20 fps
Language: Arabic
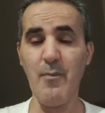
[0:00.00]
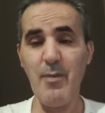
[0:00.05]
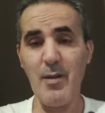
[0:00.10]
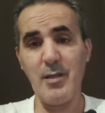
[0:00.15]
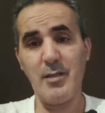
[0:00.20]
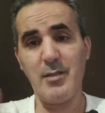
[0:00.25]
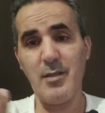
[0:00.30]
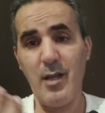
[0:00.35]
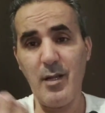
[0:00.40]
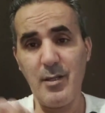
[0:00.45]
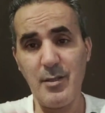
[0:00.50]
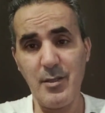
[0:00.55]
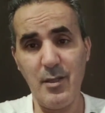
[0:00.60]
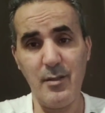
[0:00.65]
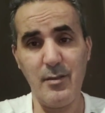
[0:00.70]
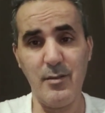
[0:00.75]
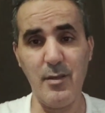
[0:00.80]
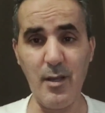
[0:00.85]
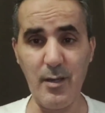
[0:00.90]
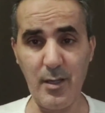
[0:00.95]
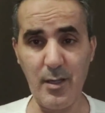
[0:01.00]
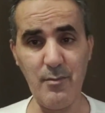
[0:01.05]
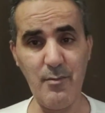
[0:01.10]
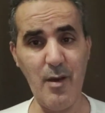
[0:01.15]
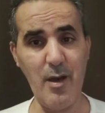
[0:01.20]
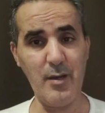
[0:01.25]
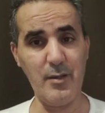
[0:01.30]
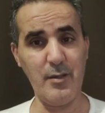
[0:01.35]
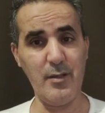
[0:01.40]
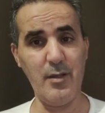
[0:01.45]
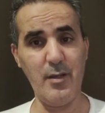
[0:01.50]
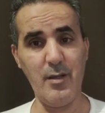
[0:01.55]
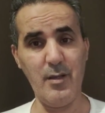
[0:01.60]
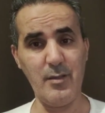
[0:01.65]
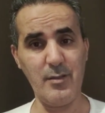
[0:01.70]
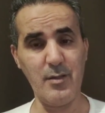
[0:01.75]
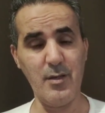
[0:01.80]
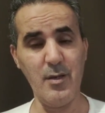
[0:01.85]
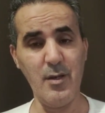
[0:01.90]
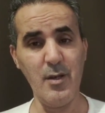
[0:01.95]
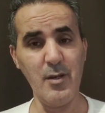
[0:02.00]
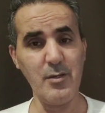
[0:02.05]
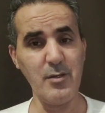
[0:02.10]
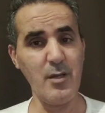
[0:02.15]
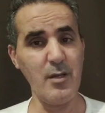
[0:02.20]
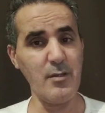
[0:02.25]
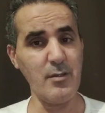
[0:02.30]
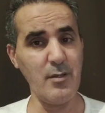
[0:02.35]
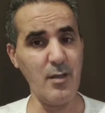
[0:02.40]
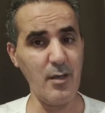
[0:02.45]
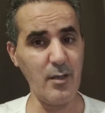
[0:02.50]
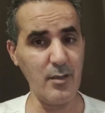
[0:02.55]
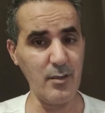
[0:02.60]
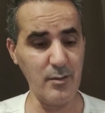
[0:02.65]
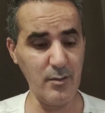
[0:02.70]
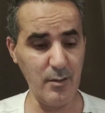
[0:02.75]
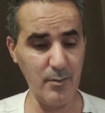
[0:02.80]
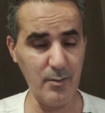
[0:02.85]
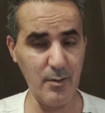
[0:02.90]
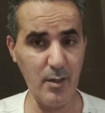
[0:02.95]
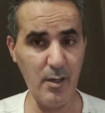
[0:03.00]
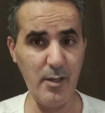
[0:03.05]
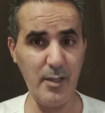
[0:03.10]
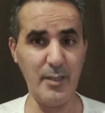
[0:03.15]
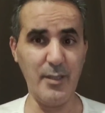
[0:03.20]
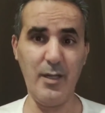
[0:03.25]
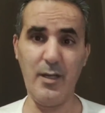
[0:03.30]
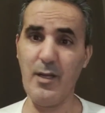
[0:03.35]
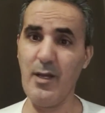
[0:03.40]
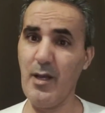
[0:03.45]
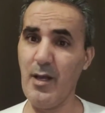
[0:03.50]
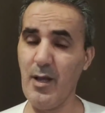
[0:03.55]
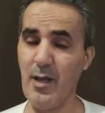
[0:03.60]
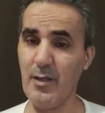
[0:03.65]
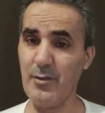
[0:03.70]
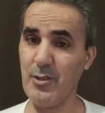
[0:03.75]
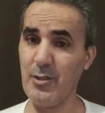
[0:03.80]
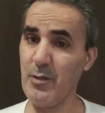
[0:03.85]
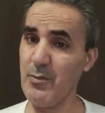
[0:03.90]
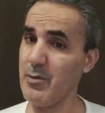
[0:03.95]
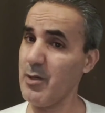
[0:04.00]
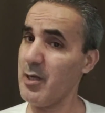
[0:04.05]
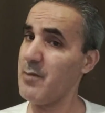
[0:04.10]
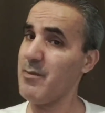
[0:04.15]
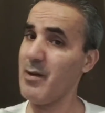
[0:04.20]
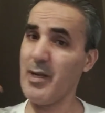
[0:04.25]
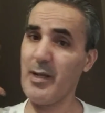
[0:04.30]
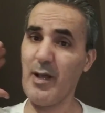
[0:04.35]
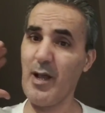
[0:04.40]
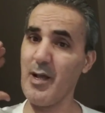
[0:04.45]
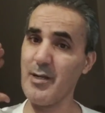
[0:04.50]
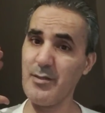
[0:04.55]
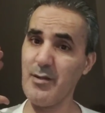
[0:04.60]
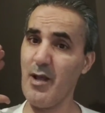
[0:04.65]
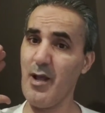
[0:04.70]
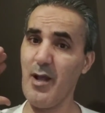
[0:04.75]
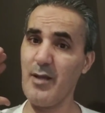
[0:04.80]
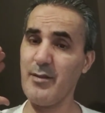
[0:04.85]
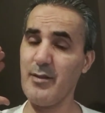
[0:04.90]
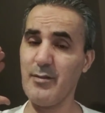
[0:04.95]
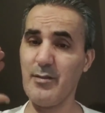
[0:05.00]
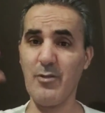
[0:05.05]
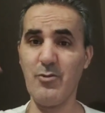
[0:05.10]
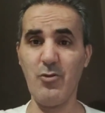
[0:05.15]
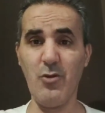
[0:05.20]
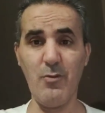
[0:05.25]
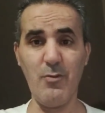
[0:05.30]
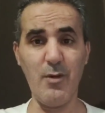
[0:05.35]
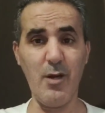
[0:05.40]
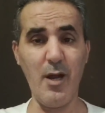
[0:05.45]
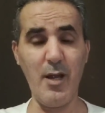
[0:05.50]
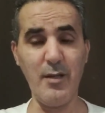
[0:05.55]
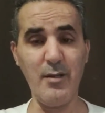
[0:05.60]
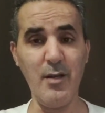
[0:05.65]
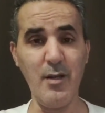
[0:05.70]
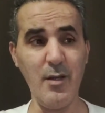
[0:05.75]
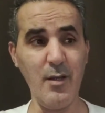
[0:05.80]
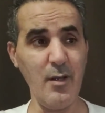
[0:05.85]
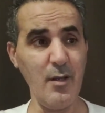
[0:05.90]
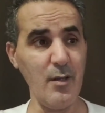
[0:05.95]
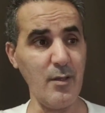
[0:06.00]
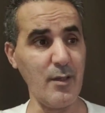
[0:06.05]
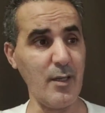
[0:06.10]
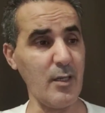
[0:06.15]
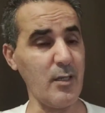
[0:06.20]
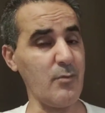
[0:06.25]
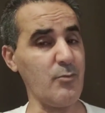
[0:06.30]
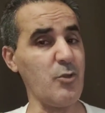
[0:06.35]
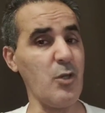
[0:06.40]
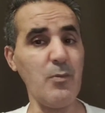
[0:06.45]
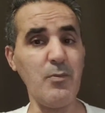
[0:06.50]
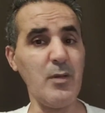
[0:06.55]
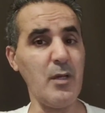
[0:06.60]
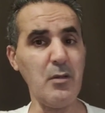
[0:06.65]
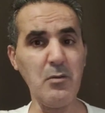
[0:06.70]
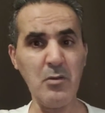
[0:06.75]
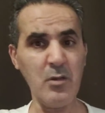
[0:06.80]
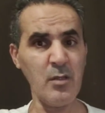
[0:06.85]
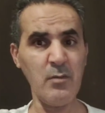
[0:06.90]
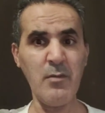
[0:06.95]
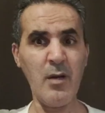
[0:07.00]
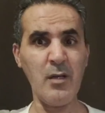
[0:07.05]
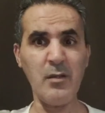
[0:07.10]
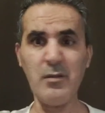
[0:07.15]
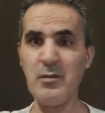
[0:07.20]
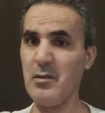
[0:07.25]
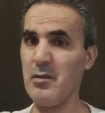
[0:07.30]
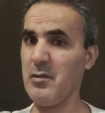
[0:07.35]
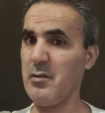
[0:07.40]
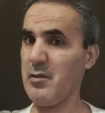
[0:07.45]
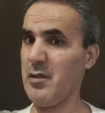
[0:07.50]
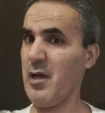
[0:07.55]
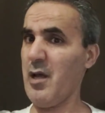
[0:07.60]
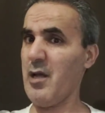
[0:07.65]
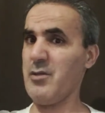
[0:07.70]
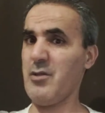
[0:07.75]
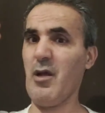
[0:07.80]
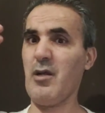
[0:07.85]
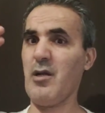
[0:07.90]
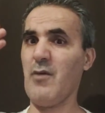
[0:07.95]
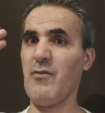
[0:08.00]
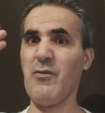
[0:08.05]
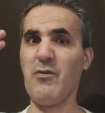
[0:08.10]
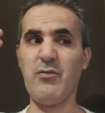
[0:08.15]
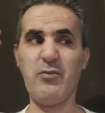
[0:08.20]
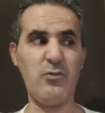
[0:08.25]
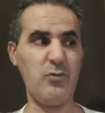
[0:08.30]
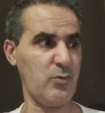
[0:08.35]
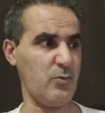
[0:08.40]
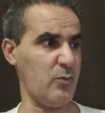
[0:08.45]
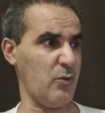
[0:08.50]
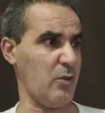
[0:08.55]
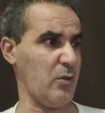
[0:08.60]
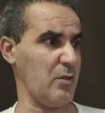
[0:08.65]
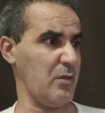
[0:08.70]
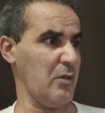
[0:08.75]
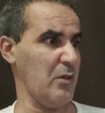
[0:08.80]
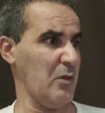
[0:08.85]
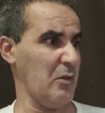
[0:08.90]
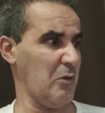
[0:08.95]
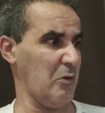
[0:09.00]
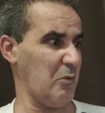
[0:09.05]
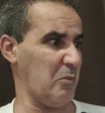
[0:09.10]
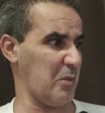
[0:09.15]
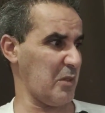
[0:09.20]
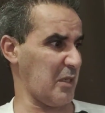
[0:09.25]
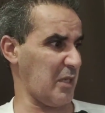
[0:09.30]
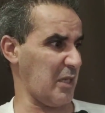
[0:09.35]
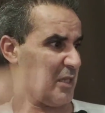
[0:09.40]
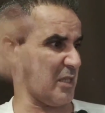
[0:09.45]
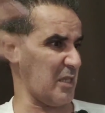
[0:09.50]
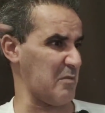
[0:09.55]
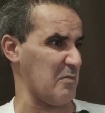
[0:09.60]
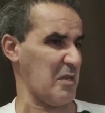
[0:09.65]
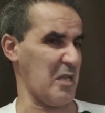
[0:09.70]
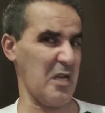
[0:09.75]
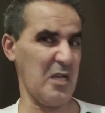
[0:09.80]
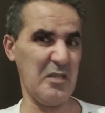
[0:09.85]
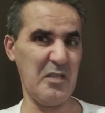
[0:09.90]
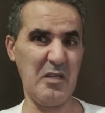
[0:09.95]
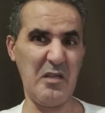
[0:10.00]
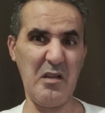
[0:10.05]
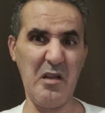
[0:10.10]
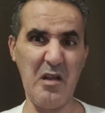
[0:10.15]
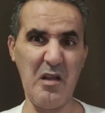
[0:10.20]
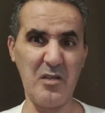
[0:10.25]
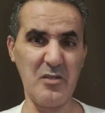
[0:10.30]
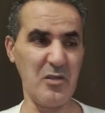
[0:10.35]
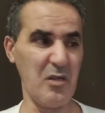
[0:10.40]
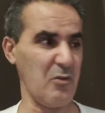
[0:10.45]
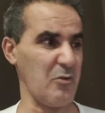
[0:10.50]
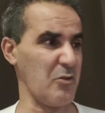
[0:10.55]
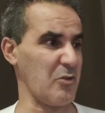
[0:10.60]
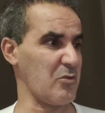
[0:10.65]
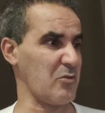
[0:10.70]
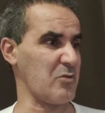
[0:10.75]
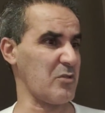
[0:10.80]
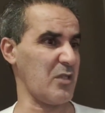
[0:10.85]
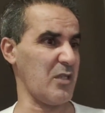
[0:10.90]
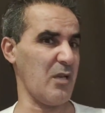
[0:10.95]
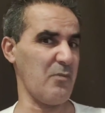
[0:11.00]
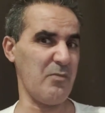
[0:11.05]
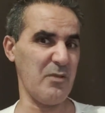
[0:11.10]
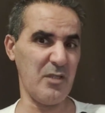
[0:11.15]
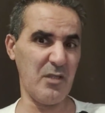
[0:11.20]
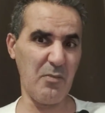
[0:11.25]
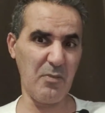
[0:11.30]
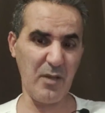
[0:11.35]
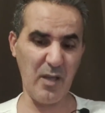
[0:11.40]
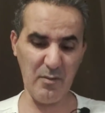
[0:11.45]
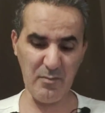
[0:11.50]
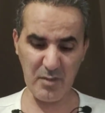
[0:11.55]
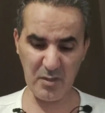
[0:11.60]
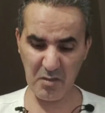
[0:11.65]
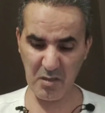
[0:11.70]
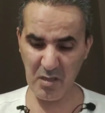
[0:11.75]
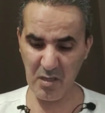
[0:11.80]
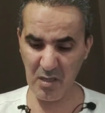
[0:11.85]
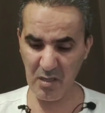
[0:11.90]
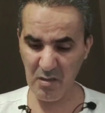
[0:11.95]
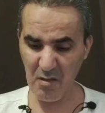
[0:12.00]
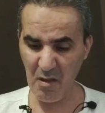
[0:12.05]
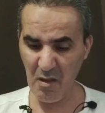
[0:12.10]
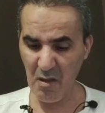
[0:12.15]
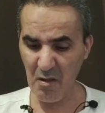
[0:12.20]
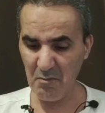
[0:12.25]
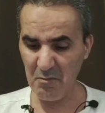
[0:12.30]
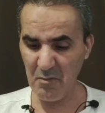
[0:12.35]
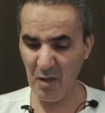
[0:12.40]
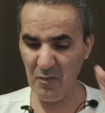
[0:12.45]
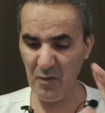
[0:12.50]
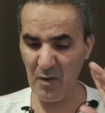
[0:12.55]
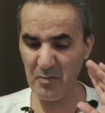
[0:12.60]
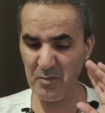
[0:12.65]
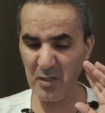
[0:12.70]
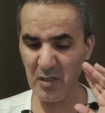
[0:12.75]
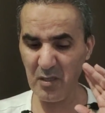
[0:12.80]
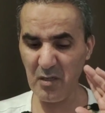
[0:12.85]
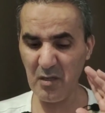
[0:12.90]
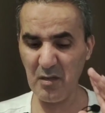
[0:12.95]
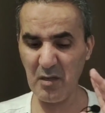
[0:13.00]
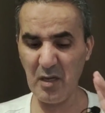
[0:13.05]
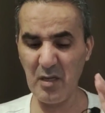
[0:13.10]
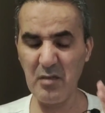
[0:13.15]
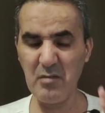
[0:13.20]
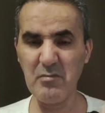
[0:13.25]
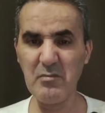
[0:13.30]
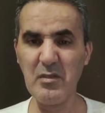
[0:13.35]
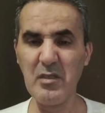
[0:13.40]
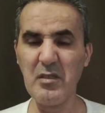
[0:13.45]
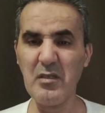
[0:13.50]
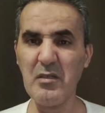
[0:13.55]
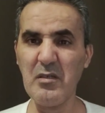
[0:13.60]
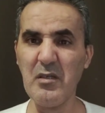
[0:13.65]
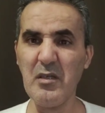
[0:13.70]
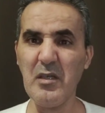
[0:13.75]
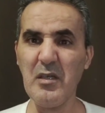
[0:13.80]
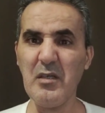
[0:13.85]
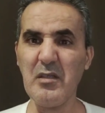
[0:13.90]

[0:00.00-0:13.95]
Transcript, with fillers: بصح شاد داك المحرز شاد داك ديبراين علاه ديبراين بالك حاجه عادي انت ديبراين قال لهم ديبراين نورمال آه، حاجه داخله في الفوتبول وبركانا من هذيك الحاجه ويتنزع على بندبكه مسكين ما فهمتش انا قال لهم آه،